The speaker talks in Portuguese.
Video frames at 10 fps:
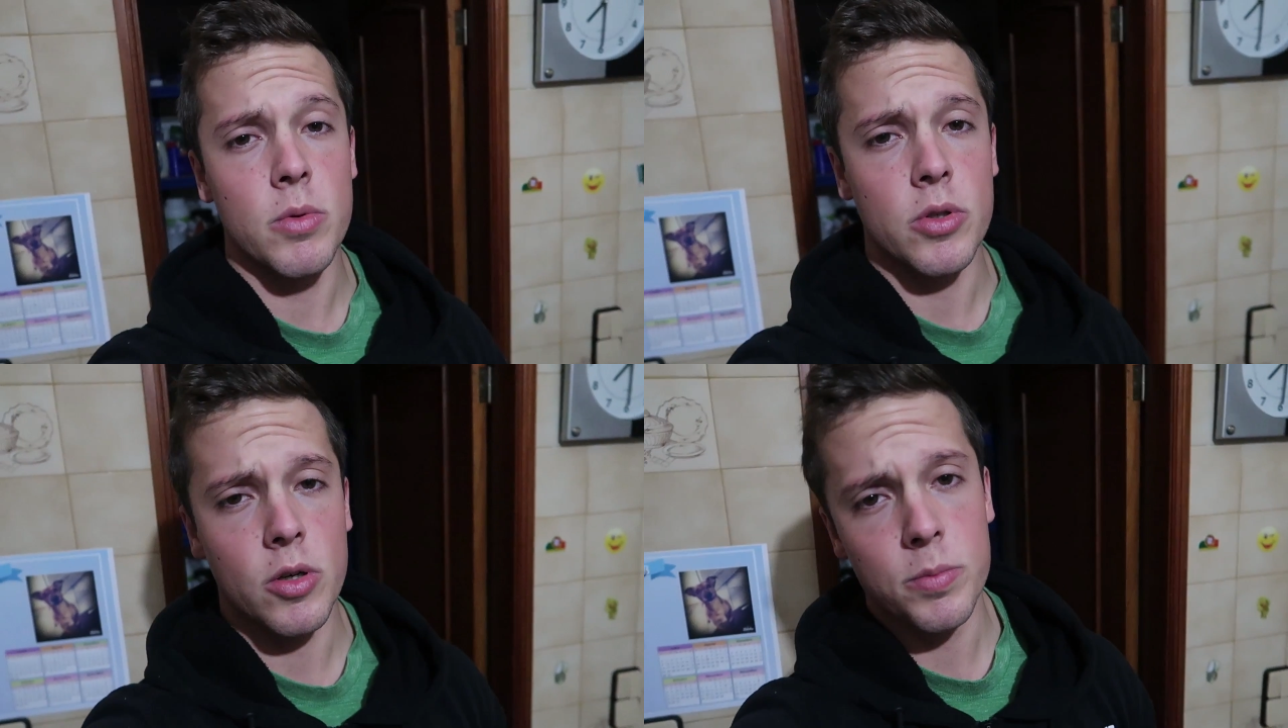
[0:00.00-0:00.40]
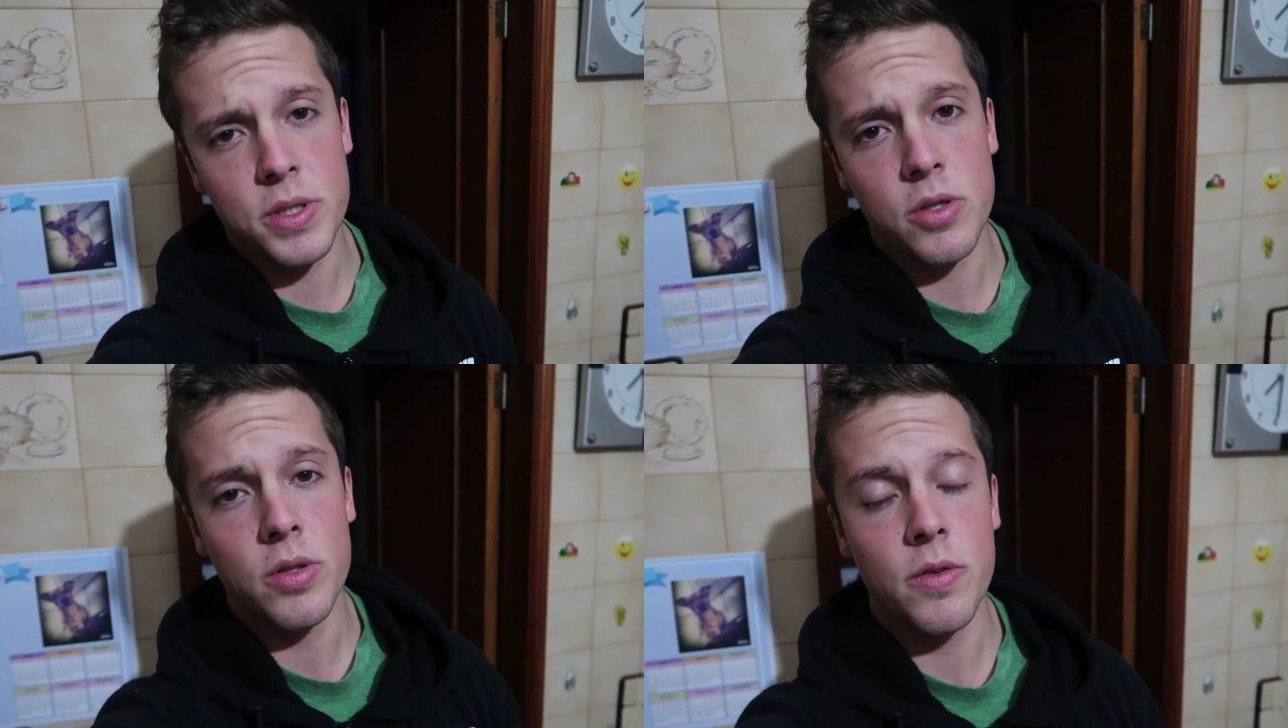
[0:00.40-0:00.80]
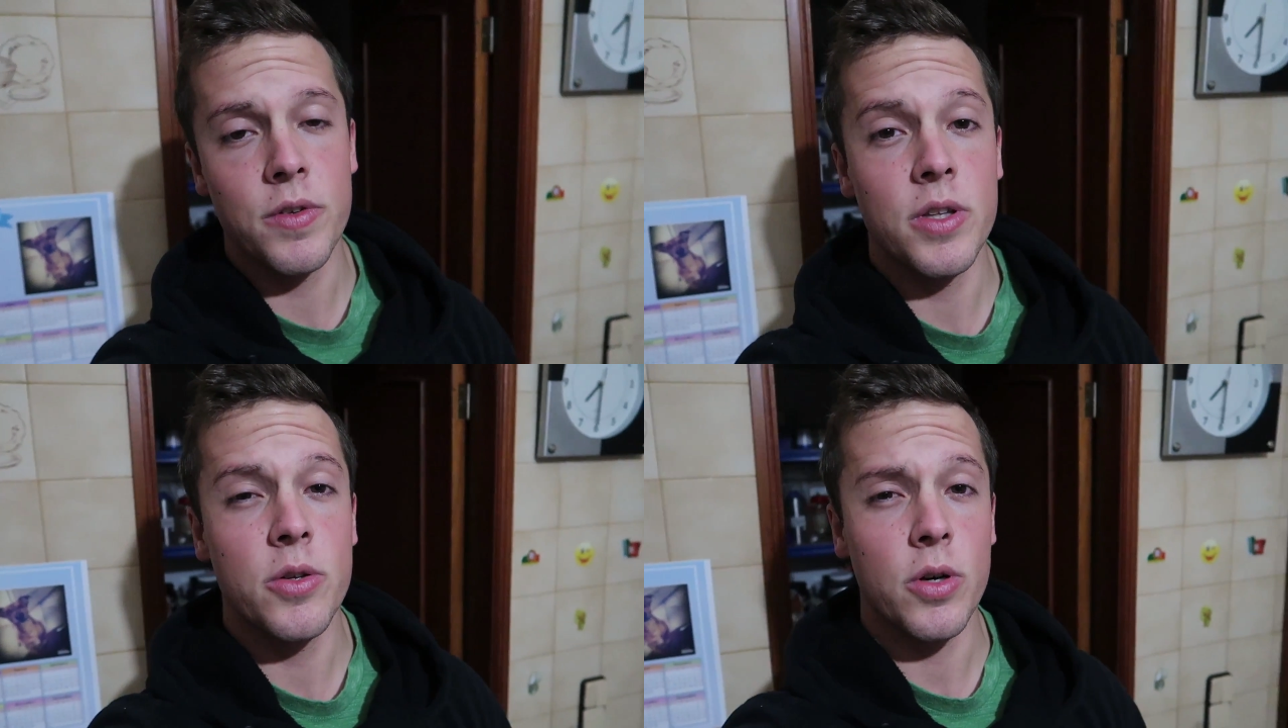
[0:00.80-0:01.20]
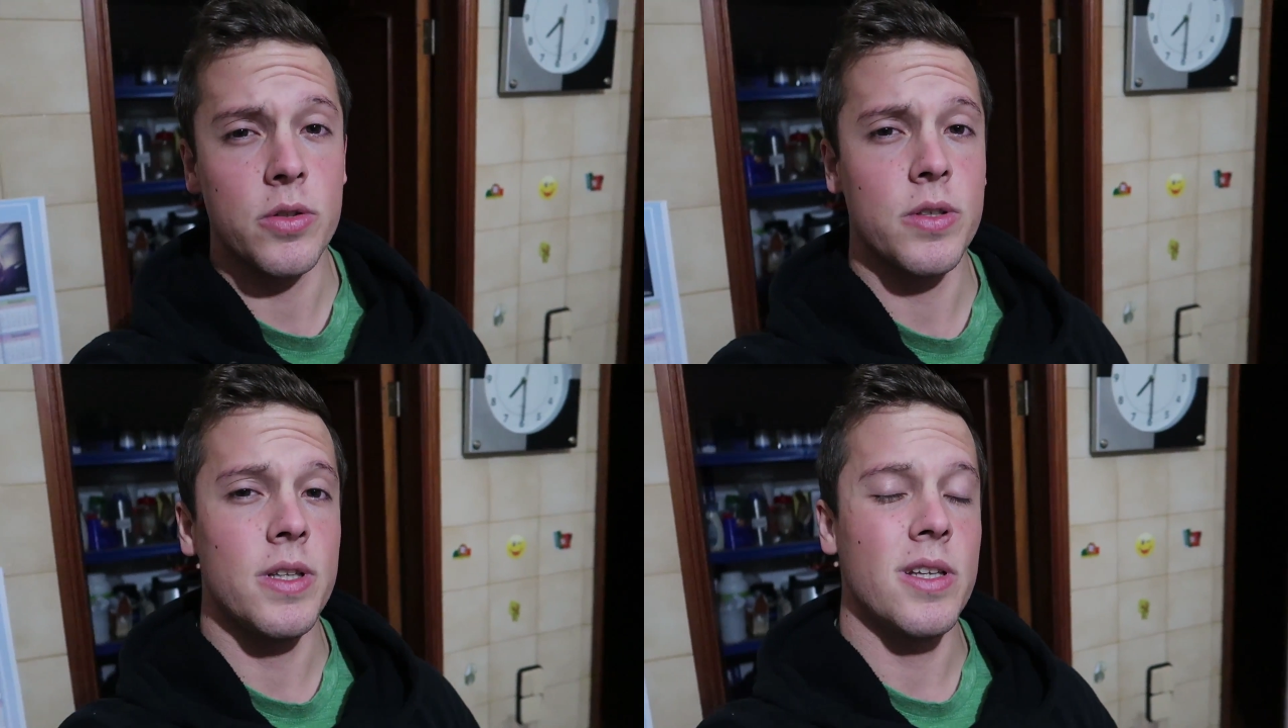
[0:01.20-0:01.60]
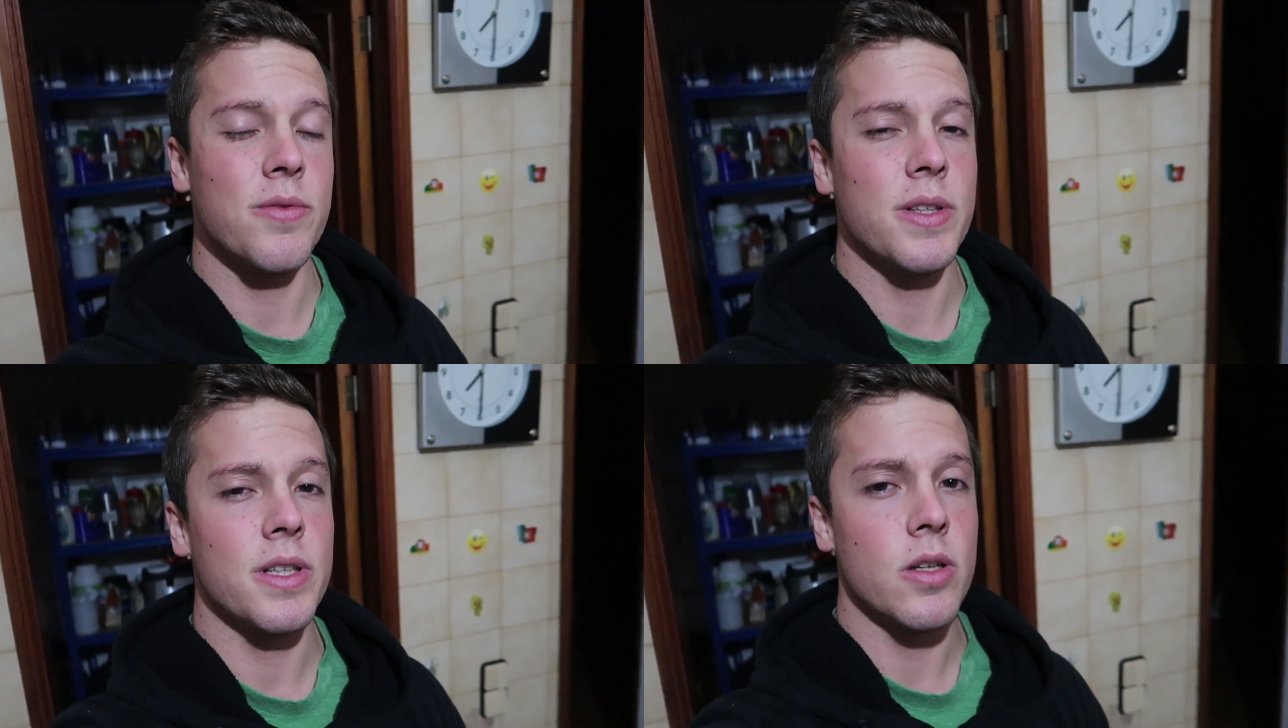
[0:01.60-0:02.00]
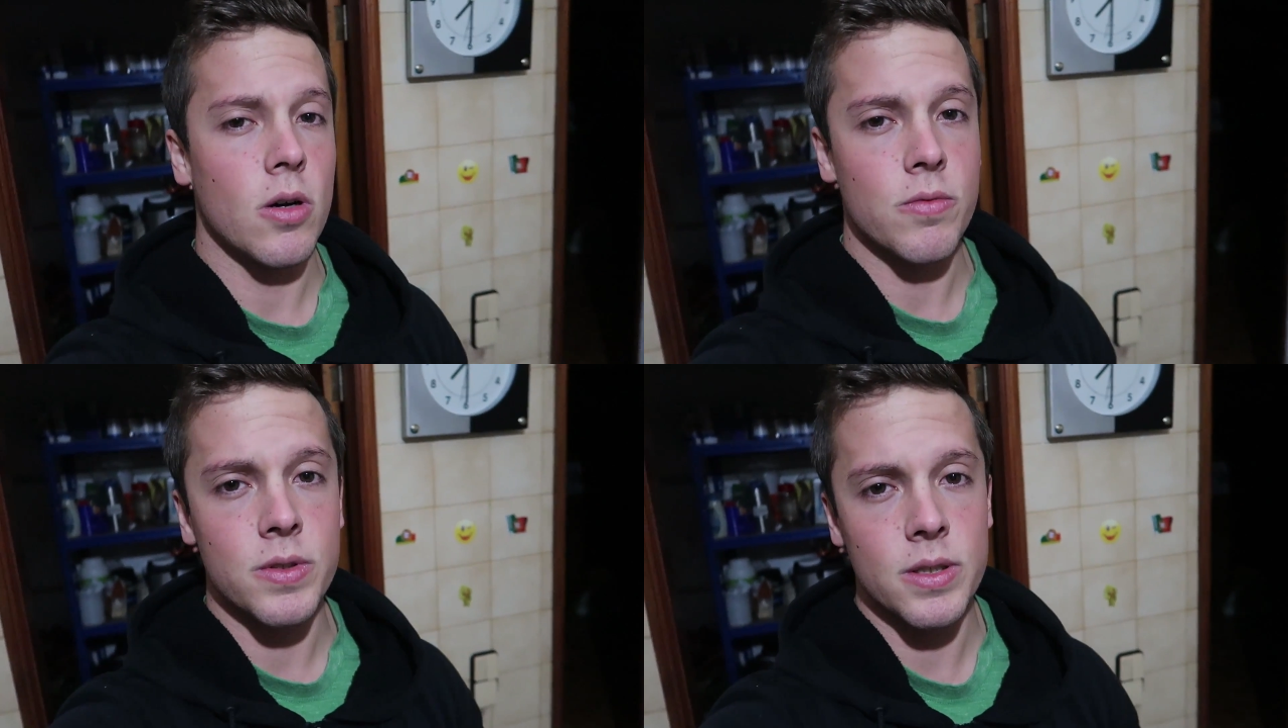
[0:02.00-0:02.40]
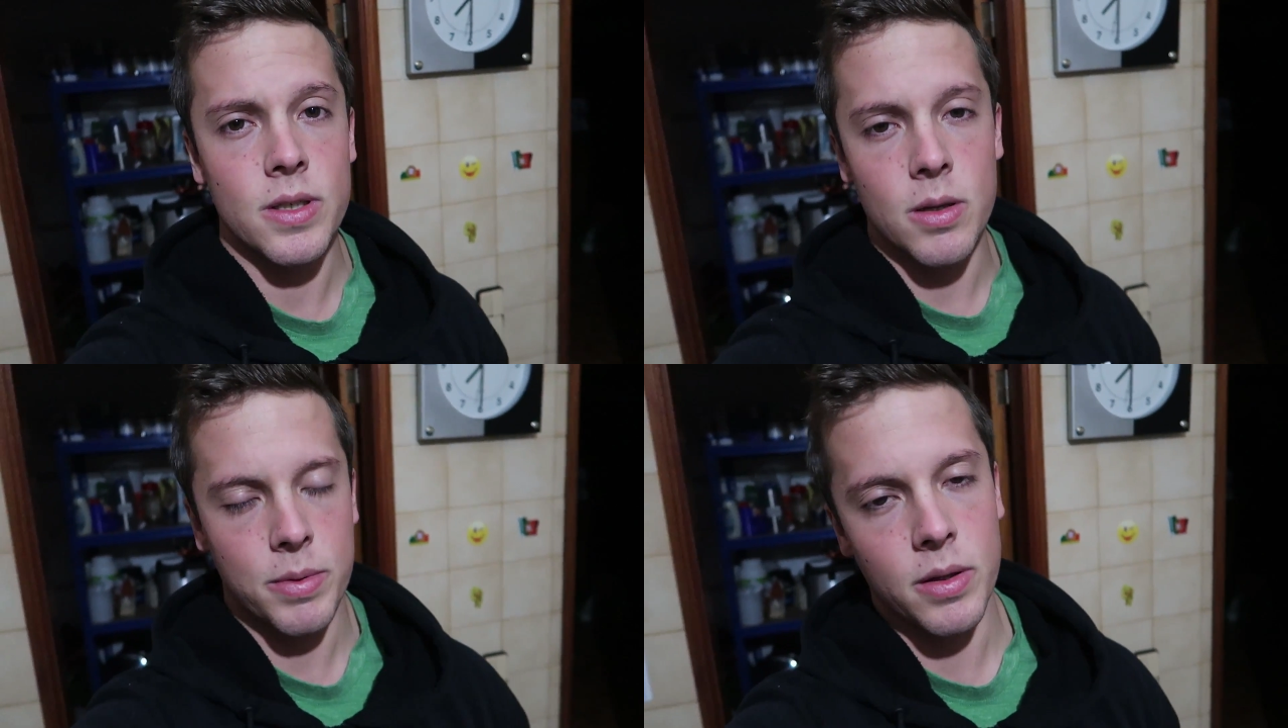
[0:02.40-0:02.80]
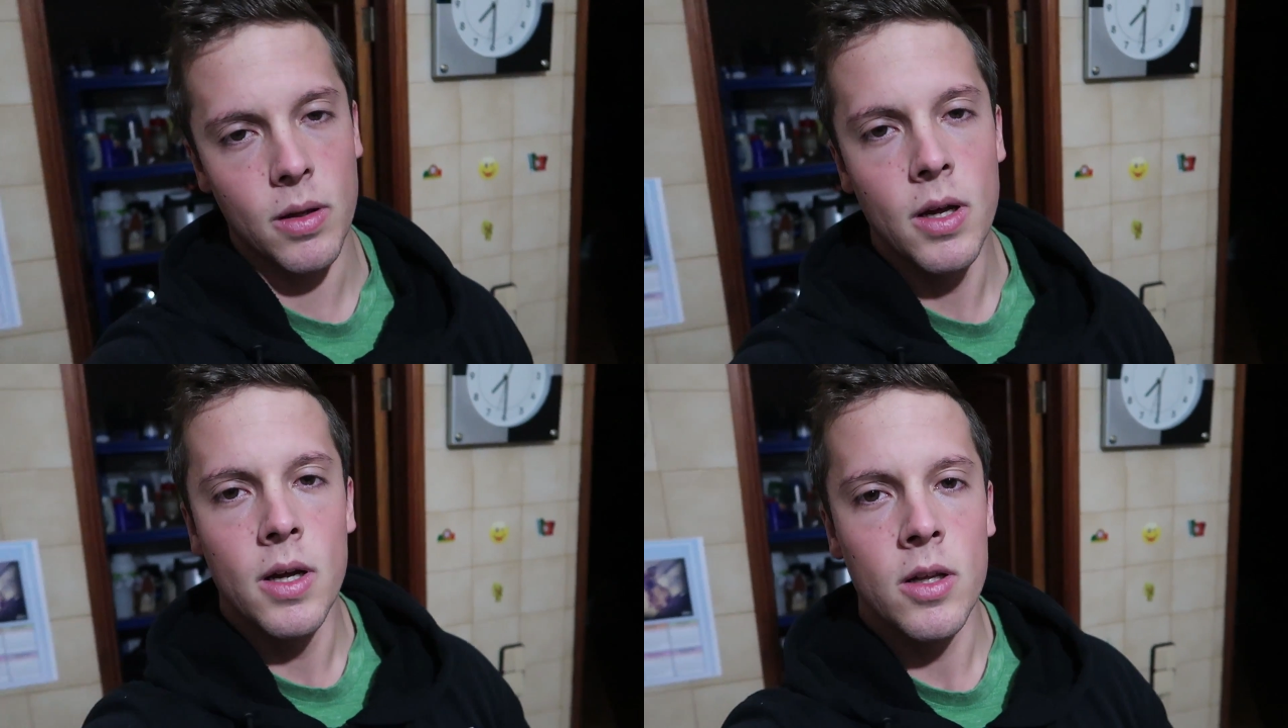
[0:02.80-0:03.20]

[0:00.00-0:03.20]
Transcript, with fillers: ter uma outra competição dia 28 e dia 29 de Abril.